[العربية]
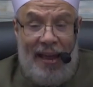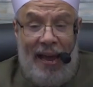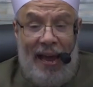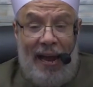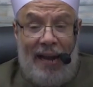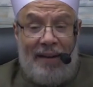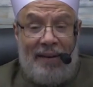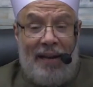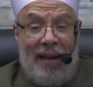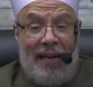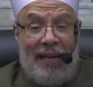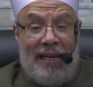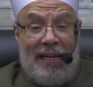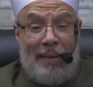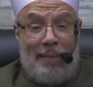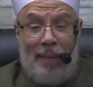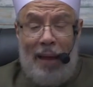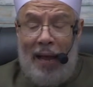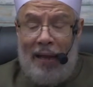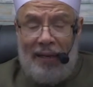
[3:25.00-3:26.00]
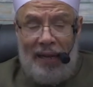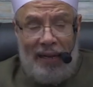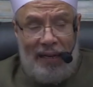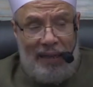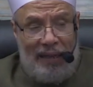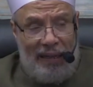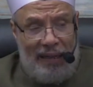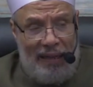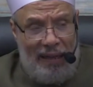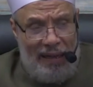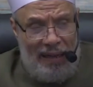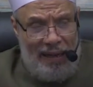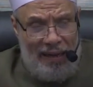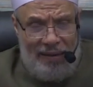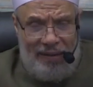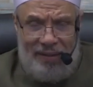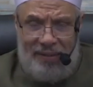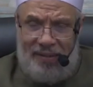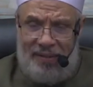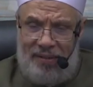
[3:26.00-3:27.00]
ان الايمان
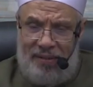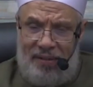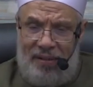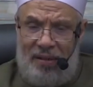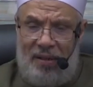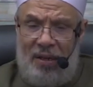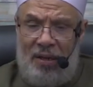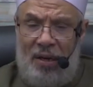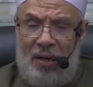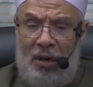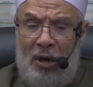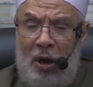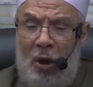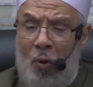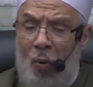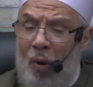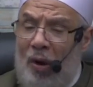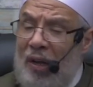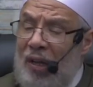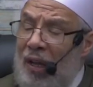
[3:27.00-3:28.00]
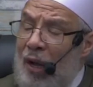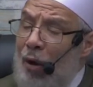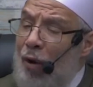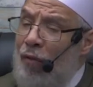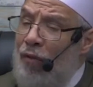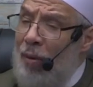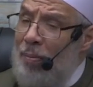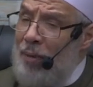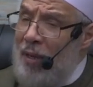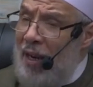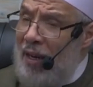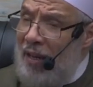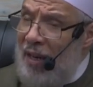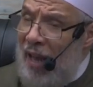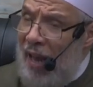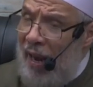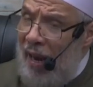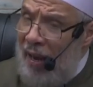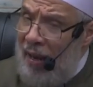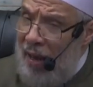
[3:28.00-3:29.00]
الخالص والخوف من
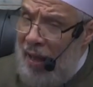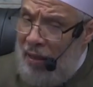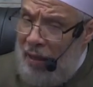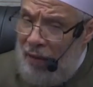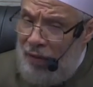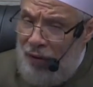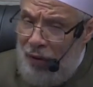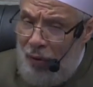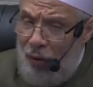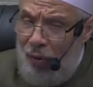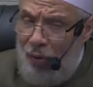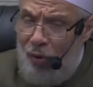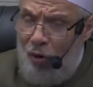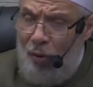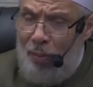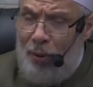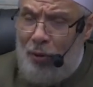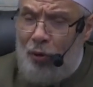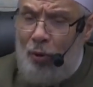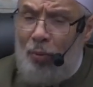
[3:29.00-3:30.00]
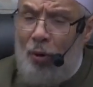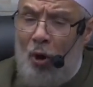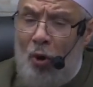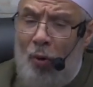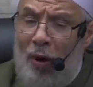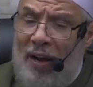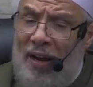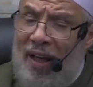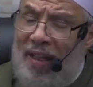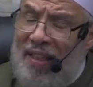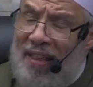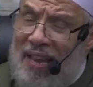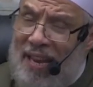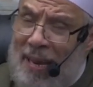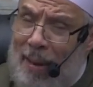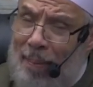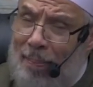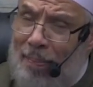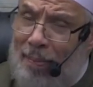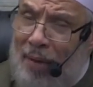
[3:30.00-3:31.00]
الله الذي في قلوبكم هو الذي
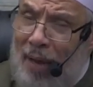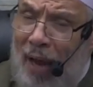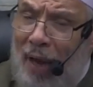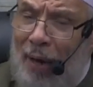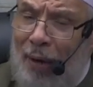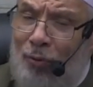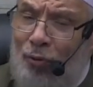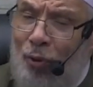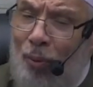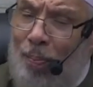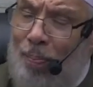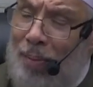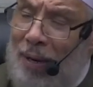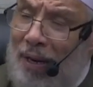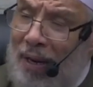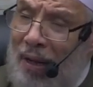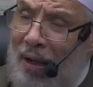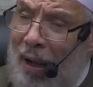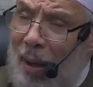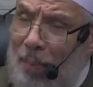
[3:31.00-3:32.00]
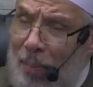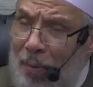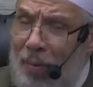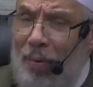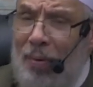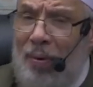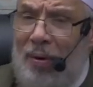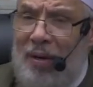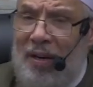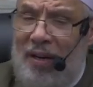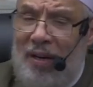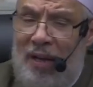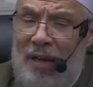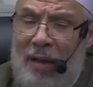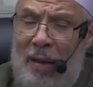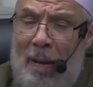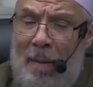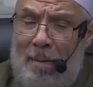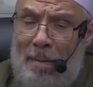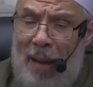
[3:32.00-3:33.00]
يمنعكم من قبول
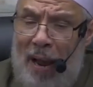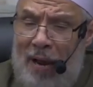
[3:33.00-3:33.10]
ما